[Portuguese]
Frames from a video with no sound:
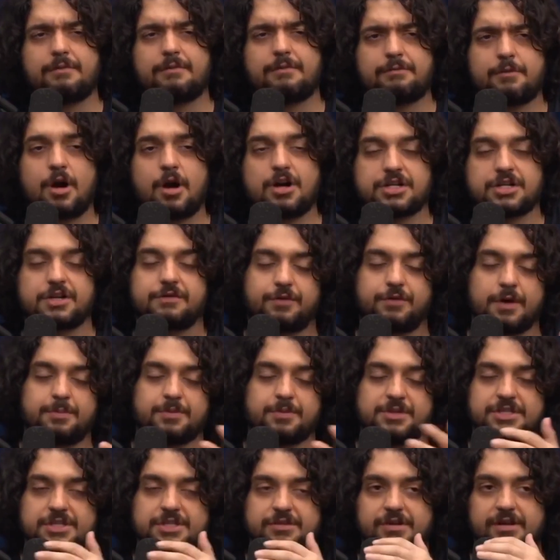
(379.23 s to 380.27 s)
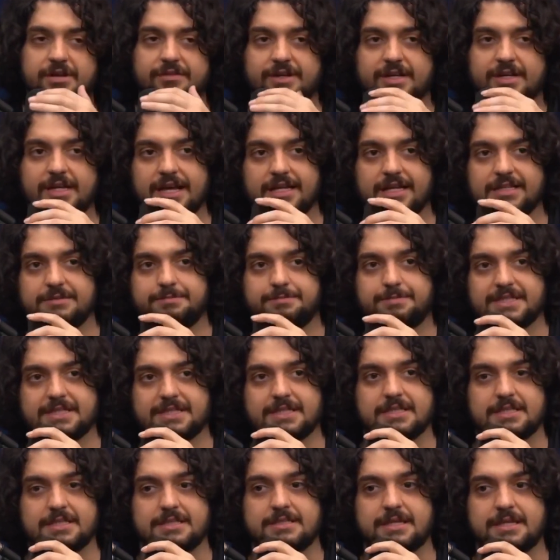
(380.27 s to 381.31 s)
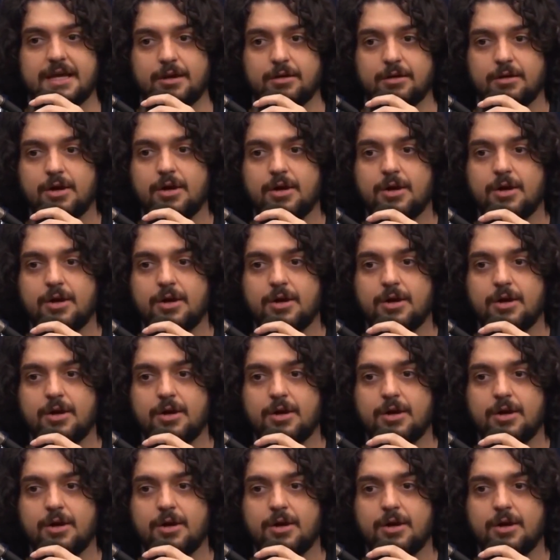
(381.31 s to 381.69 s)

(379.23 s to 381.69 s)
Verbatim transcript: Eu acho que foi positivo, na verdade, pra ser uhum. sincero.